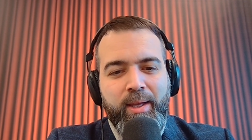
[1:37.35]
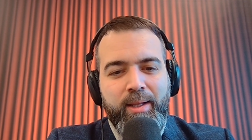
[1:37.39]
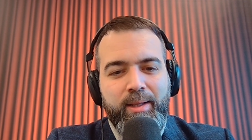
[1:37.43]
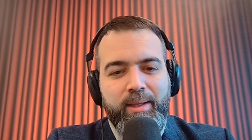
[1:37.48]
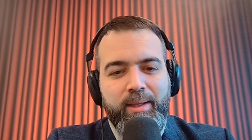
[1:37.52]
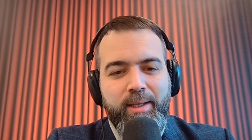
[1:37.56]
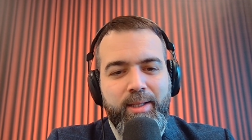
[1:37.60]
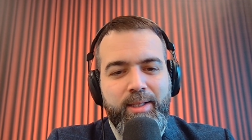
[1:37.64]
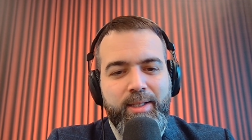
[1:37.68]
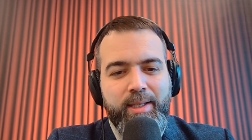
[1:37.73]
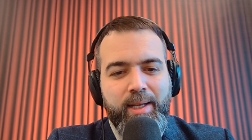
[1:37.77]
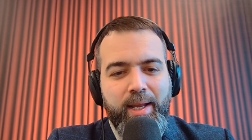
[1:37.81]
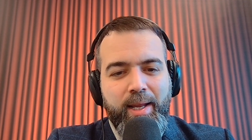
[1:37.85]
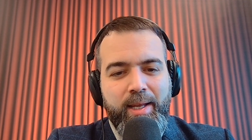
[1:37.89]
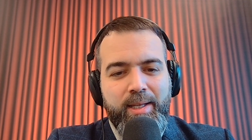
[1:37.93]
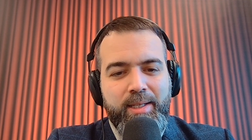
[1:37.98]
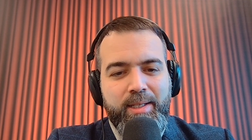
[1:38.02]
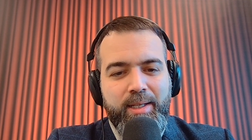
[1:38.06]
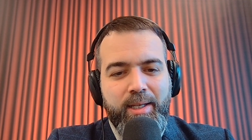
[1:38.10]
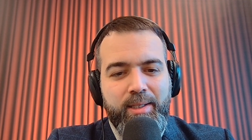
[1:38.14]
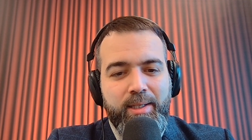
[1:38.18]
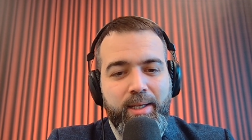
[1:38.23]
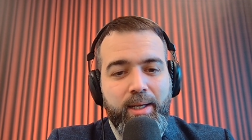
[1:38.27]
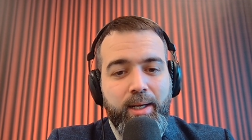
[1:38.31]
di
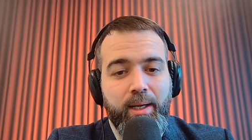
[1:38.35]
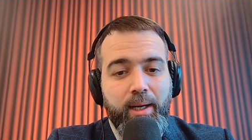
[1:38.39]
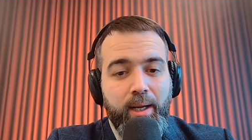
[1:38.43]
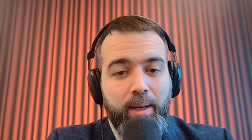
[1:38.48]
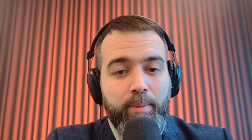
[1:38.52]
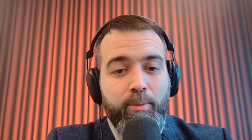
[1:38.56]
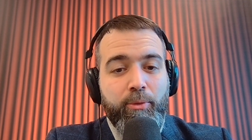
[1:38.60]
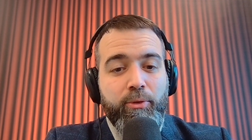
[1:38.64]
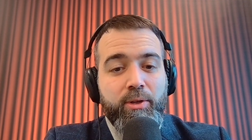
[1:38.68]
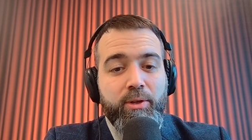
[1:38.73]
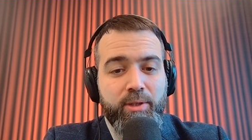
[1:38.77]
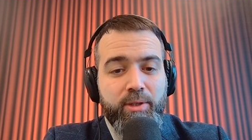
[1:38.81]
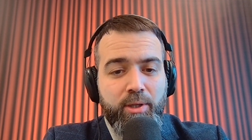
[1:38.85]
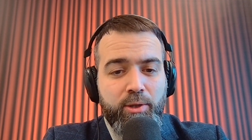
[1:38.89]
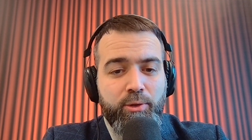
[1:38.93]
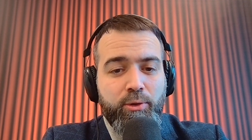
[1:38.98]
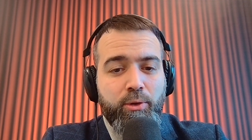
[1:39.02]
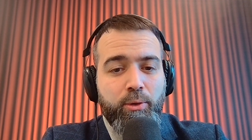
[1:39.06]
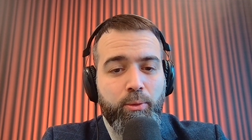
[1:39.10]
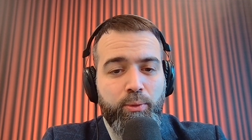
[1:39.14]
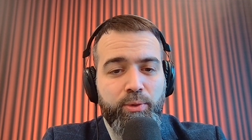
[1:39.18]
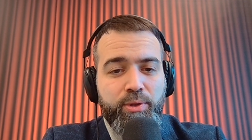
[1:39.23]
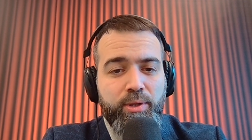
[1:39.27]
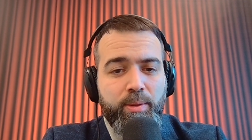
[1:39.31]
Zelensky a Sanremo, nel senso
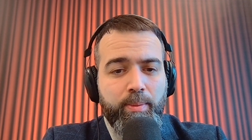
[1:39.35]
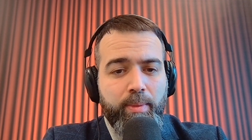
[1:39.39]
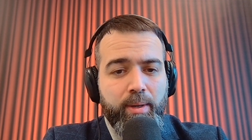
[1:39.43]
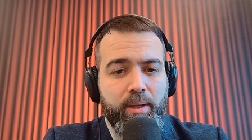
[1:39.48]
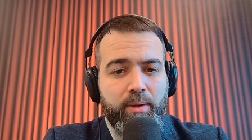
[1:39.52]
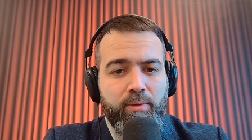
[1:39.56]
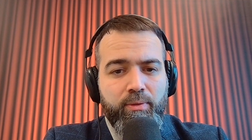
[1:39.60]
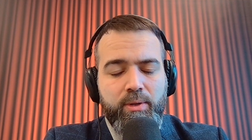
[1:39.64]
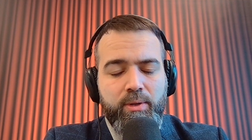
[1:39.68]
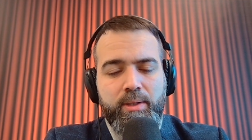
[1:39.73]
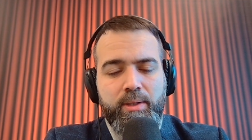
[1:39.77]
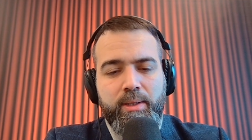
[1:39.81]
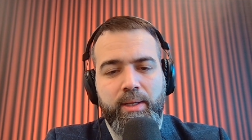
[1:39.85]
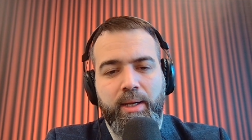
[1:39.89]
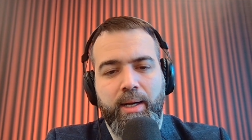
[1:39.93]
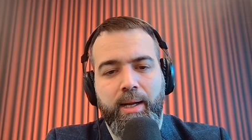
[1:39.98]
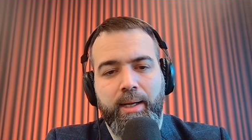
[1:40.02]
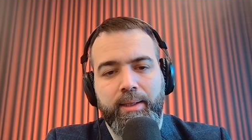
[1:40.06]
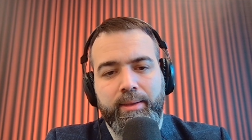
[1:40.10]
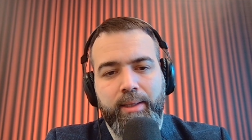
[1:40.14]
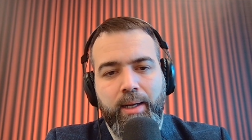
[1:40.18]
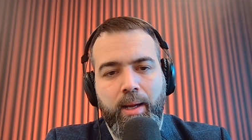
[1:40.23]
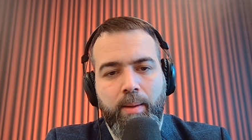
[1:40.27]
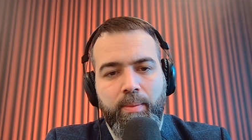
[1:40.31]
che lui si
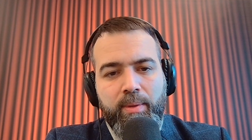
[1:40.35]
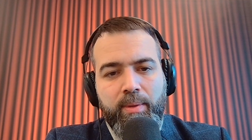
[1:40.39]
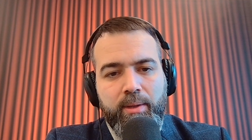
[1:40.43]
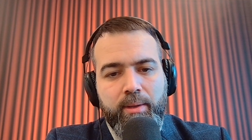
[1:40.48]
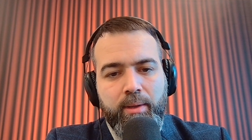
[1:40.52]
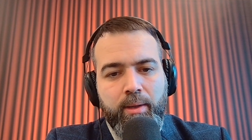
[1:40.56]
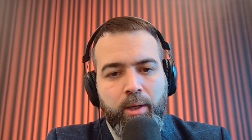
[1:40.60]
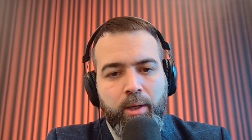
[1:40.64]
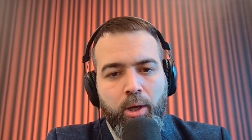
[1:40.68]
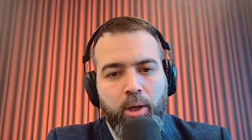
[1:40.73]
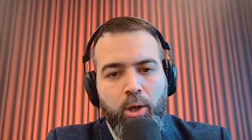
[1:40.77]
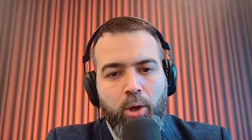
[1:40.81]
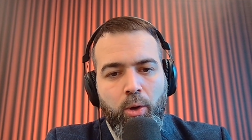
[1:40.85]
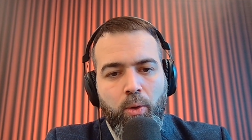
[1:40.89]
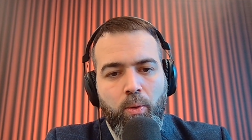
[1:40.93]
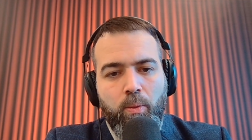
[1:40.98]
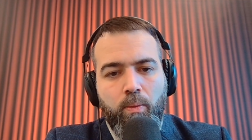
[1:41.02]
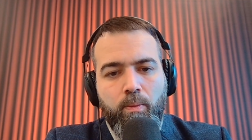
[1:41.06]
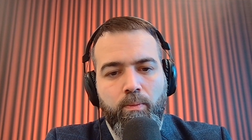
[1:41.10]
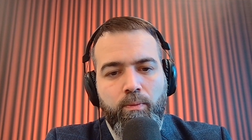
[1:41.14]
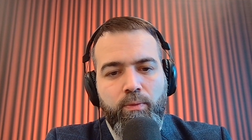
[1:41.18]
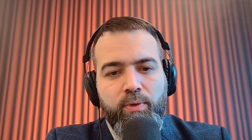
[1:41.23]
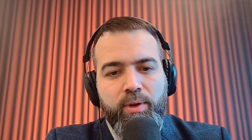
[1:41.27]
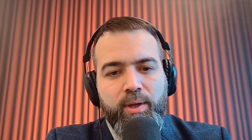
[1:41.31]
manifesterà tramite
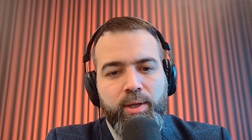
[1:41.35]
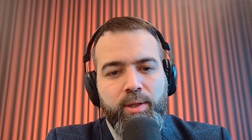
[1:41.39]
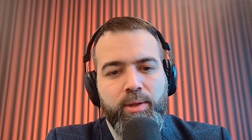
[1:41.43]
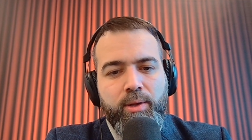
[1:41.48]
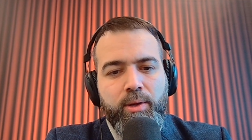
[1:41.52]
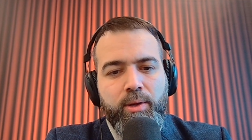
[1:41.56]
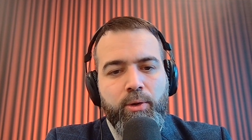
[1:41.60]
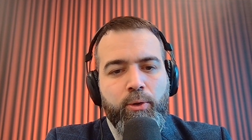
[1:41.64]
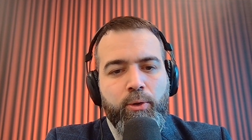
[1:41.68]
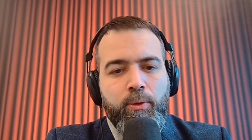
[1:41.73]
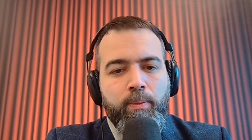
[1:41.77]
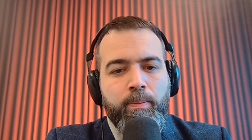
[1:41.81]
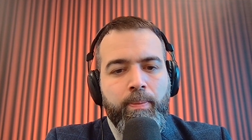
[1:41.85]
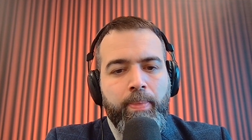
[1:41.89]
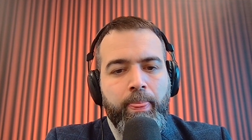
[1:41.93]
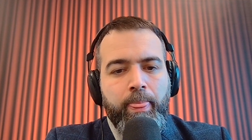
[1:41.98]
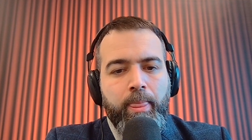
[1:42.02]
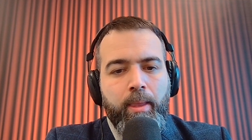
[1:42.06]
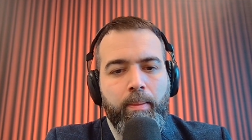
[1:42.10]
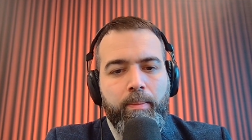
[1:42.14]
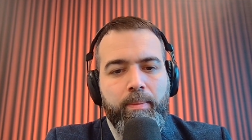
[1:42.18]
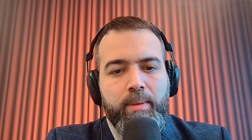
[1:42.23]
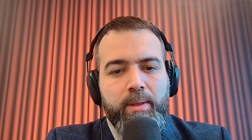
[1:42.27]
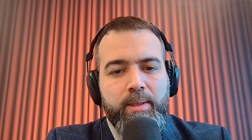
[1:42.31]
un video
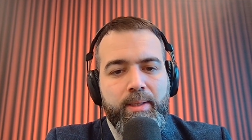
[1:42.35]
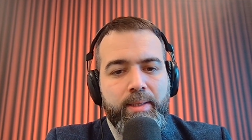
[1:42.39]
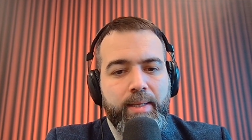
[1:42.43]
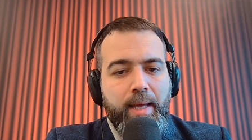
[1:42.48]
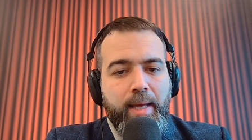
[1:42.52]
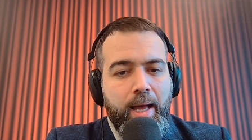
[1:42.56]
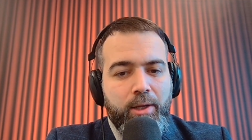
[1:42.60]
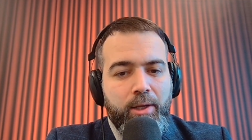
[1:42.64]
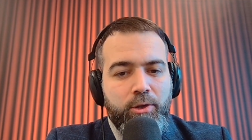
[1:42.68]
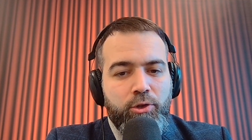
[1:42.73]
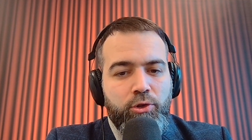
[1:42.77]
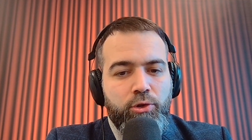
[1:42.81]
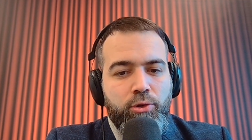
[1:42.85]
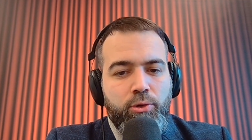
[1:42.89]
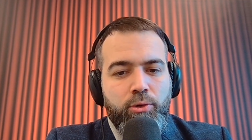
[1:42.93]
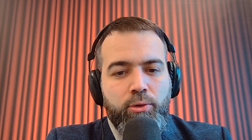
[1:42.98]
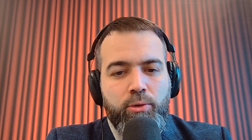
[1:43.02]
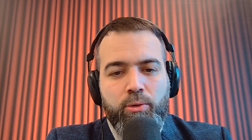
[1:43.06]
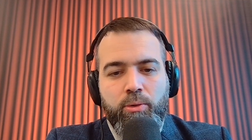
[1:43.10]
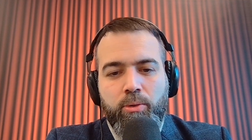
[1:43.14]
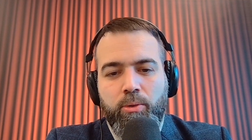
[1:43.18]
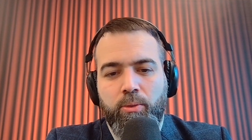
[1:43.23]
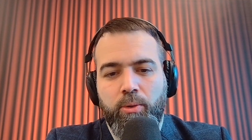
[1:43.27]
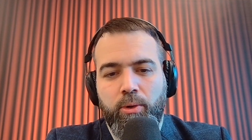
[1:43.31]

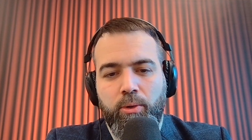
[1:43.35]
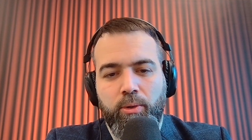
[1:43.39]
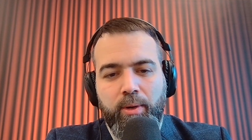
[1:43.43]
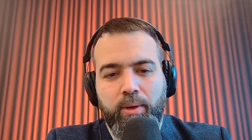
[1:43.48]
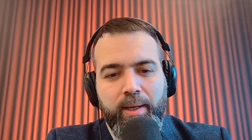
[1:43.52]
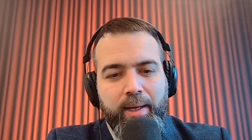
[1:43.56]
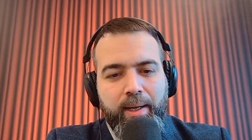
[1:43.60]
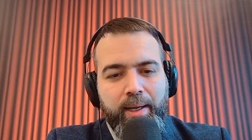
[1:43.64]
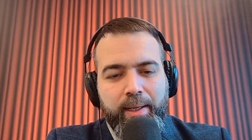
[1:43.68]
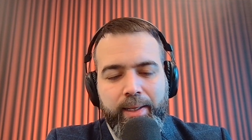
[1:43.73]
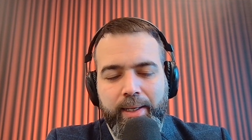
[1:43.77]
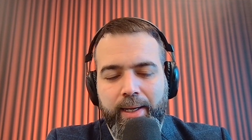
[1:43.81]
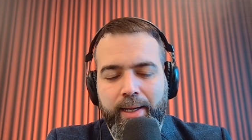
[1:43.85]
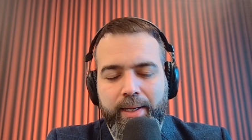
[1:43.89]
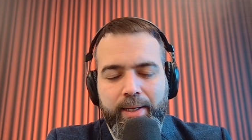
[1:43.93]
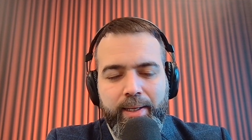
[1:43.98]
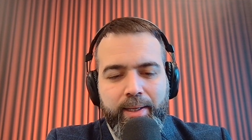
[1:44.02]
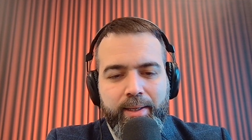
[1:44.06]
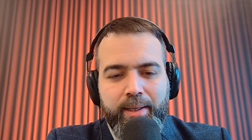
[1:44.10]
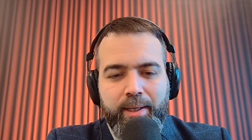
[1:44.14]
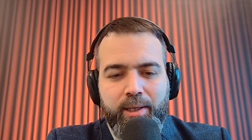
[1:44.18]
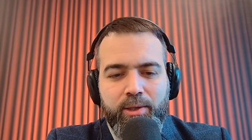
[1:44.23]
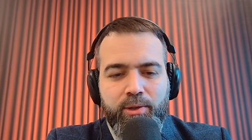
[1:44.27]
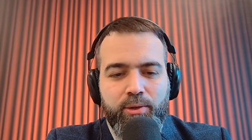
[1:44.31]
messaggio, quello che la RAI ha
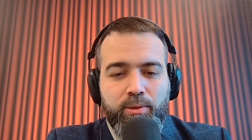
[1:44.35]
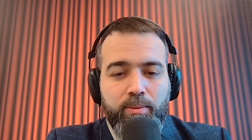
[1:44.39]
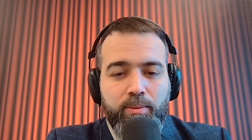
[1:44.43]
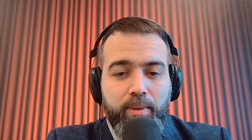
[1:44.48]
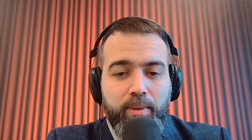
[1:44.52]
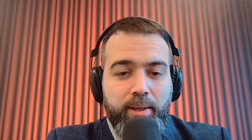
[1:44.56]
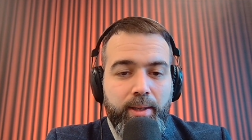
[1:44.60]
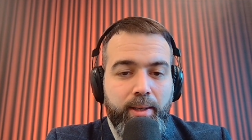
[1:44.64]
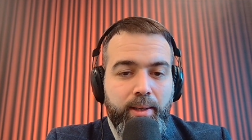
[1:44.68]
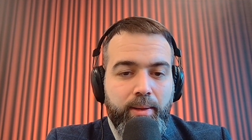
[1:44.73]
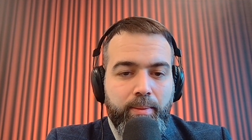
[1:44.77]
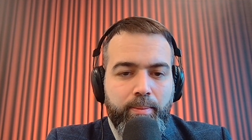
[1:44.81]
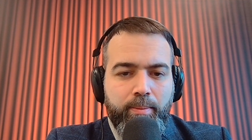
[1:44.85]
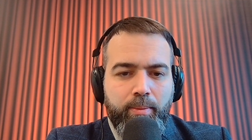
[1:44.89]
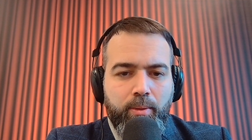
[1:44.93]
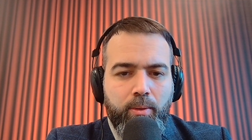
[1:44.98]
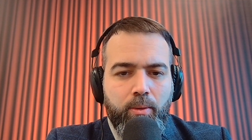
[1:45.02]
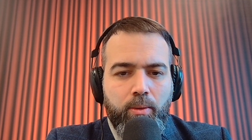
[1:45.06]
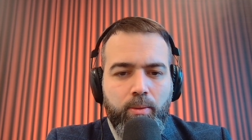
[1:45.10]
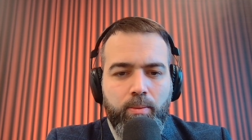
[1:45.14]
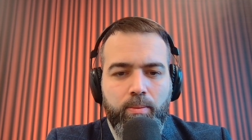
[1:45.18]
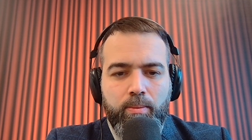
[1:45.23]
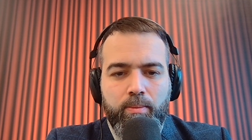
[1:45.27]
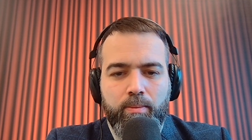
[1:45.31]
chiesto in maniera un
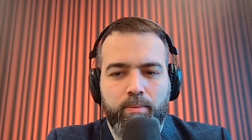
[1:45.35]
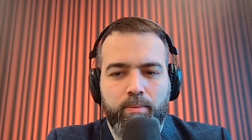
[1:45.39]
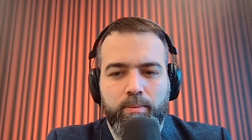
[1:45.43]
po'